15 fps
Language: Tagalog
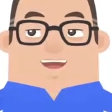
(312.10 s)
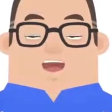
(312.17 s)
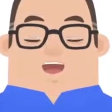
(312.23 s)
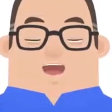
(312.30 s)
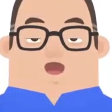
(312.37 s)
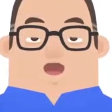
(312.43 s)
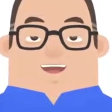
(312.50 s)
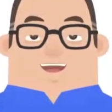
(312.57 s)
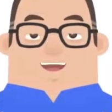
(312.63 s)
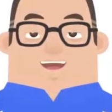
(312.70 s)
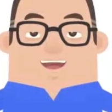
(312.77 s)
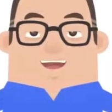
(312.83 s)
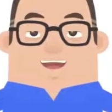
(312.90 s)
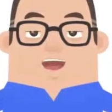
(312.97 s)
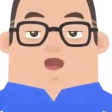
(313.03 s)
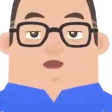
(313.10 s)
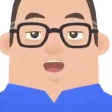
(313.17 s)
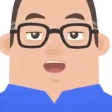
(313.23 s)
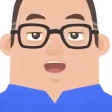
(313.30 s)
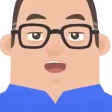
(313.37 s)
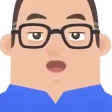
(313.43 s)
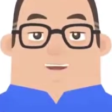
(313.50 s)
ganun ka-excited ang mga
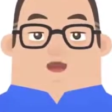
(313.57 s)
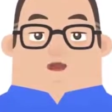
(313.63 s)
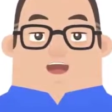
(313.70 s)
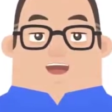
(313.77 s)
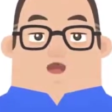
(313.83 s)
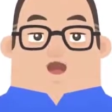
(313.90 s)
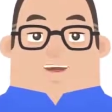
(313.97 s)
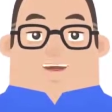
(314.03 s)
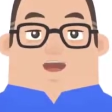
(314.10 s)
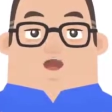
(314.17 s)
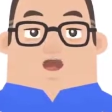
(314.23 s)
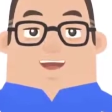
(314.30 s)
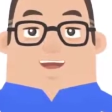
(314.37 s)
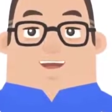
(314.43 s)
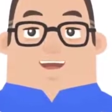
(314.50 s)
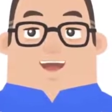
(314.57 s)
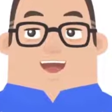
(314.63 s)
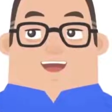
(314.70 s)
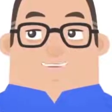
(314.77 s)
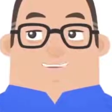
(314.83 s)
tao sa paglabas ng Windows 11